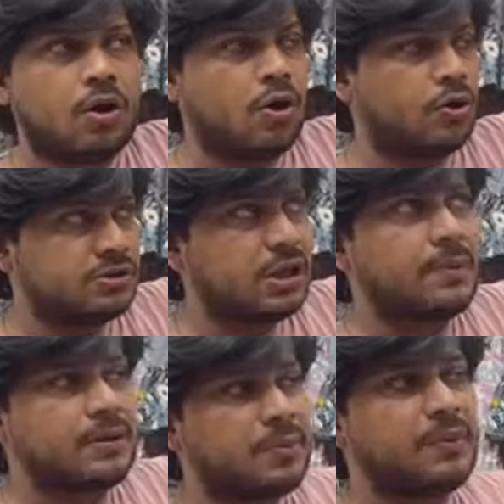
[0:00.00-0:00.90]
और इसके
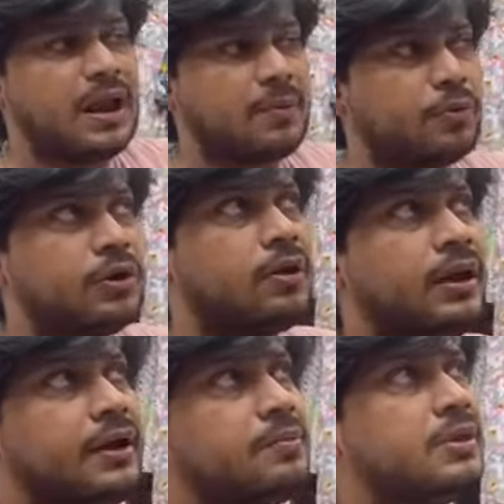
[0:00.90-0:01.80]
बाद में मैंने आपको ईद
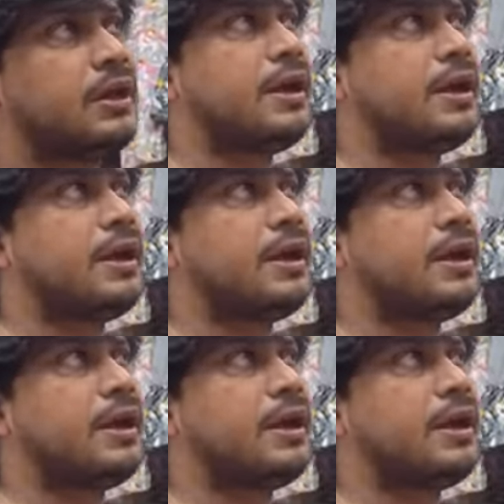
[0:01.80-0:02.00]
वाले आइटम दिखा